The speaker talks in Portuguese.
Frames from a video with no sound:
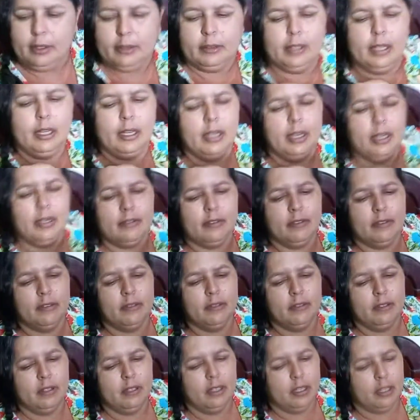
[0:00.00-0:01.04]
tem
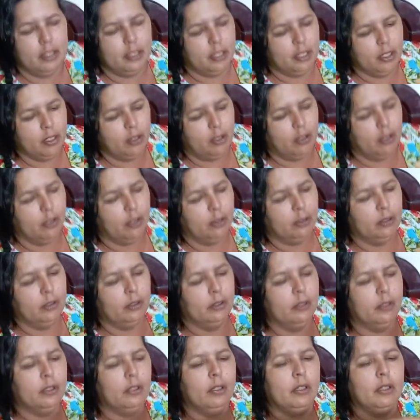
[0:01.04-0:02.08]
essezinho aqui, ó.
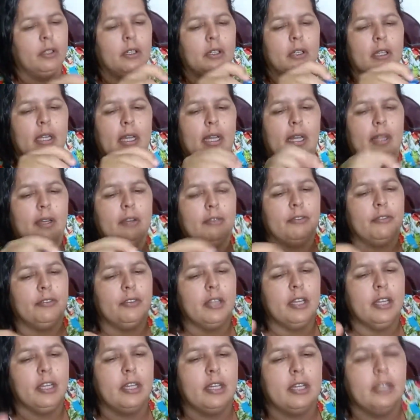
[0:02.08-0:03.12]
Que ela
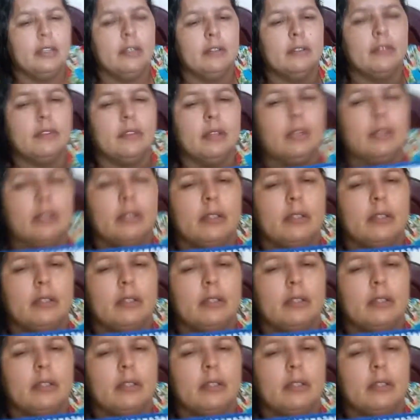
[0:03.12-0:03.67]
fez